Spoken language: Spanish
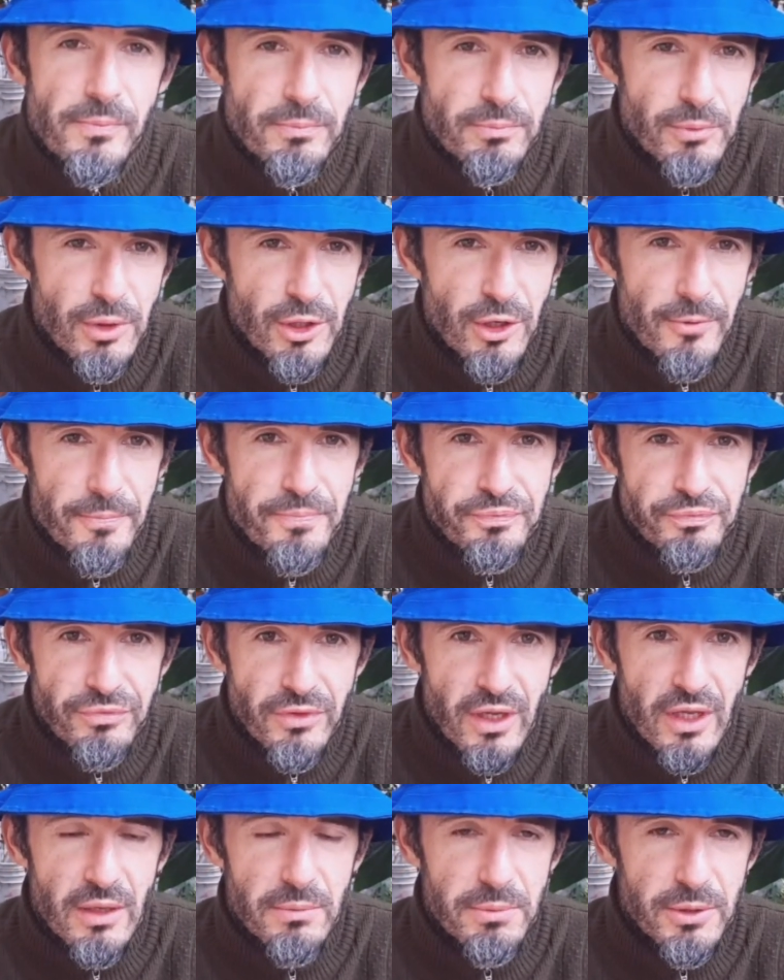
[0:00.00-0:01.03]
Bueno,
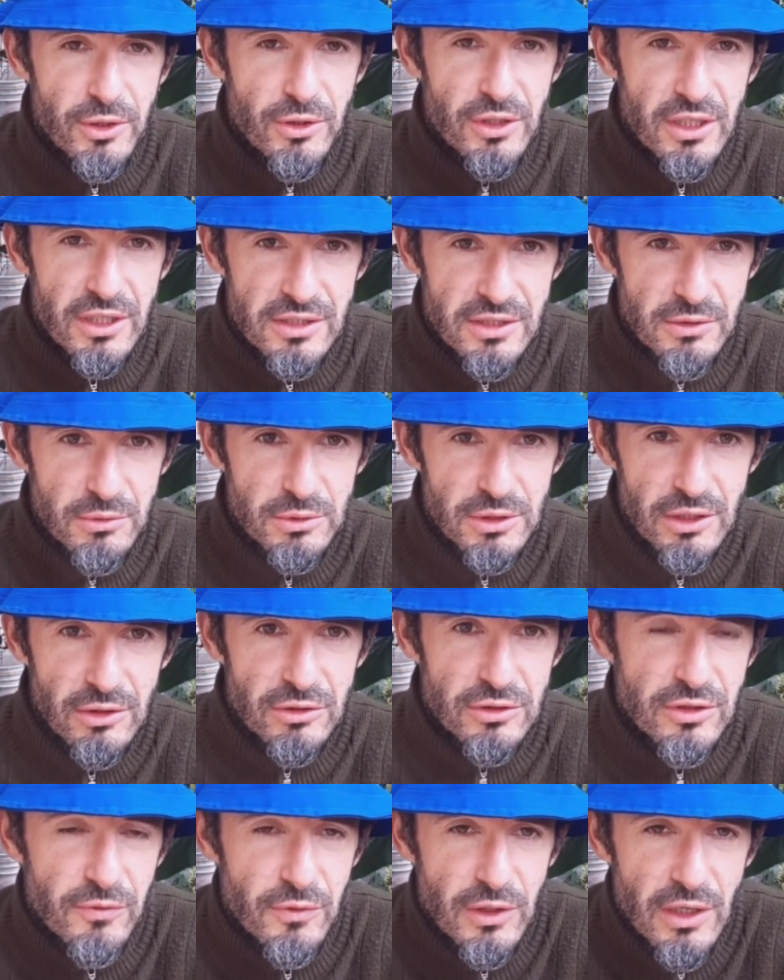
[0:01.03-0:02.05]
espero que les haya gustado.
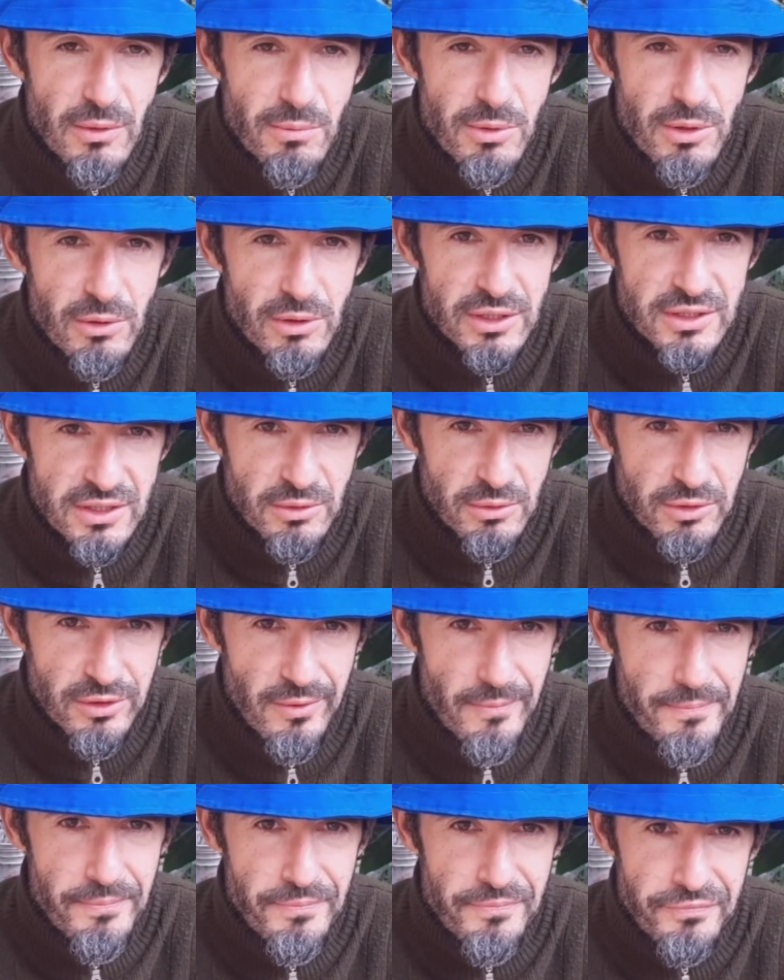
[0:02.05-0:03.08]
Esto fue la prueba del sabor
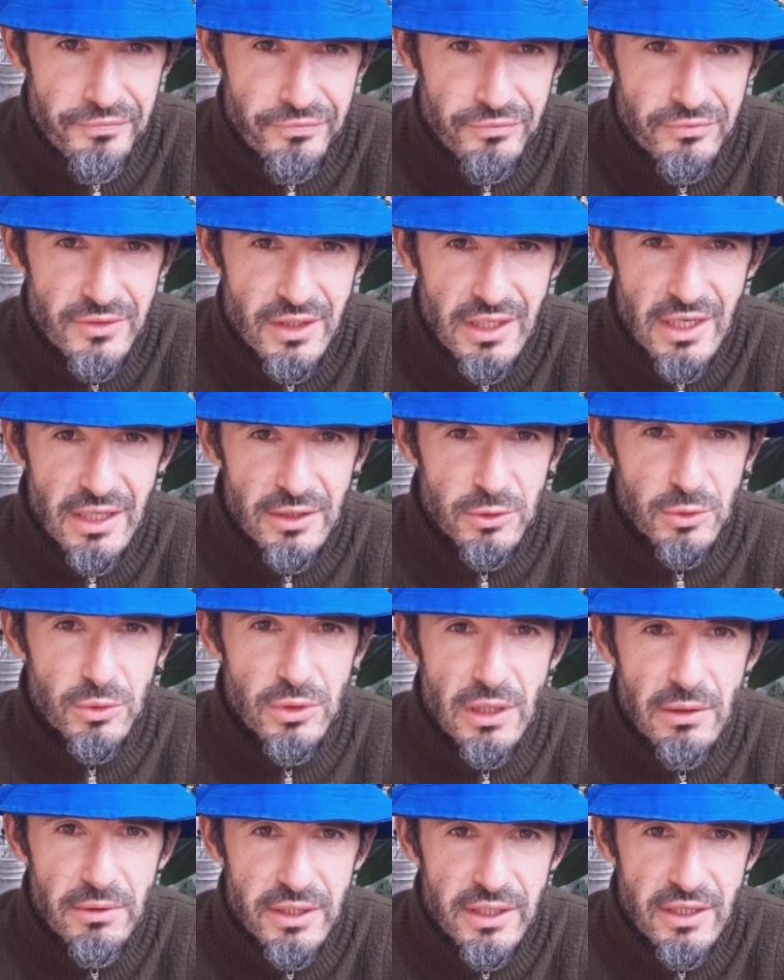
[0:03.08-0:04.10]
de la
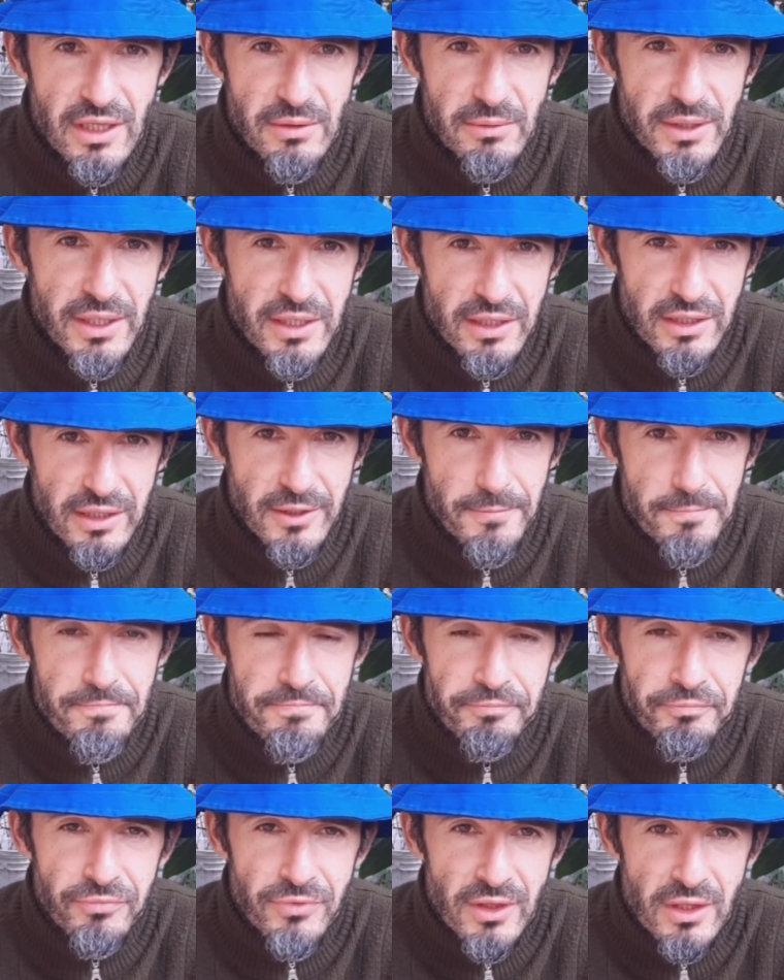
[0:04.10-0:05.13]
tuna variedad verde.
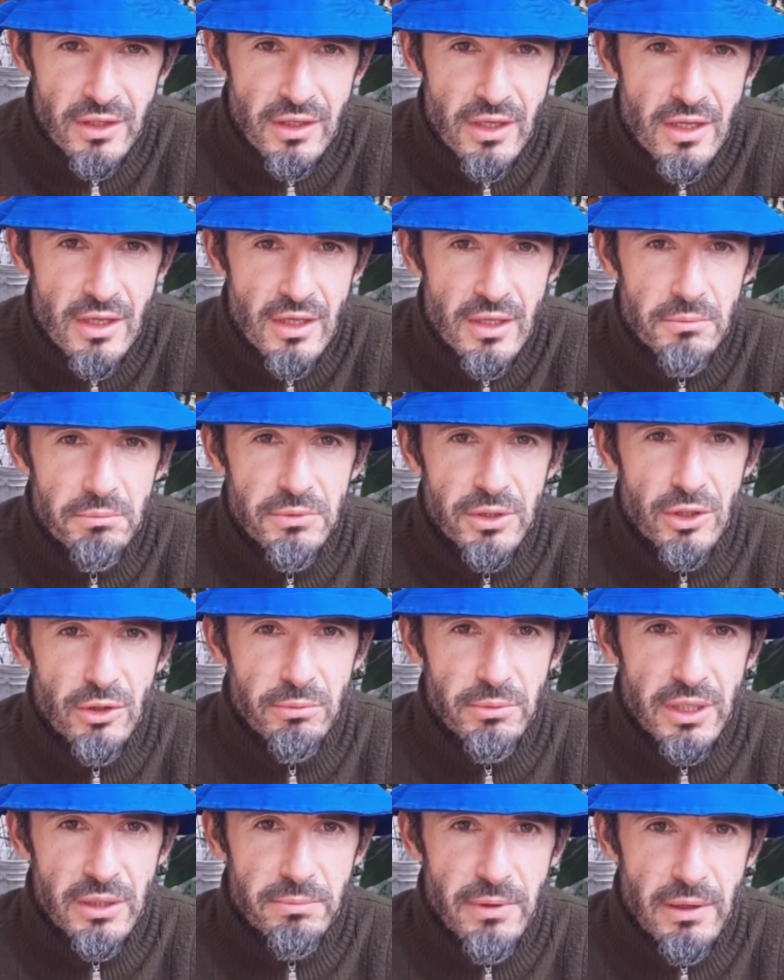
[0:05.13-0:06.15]
Mi
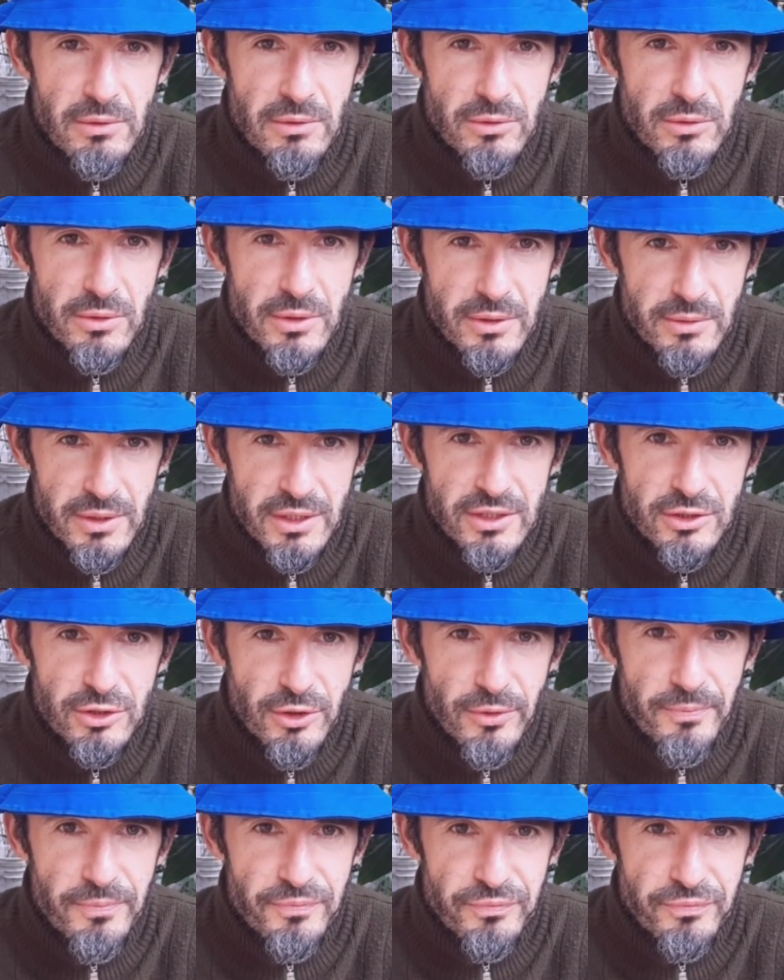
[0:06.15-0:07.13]
nombre es Pablo Verdillo.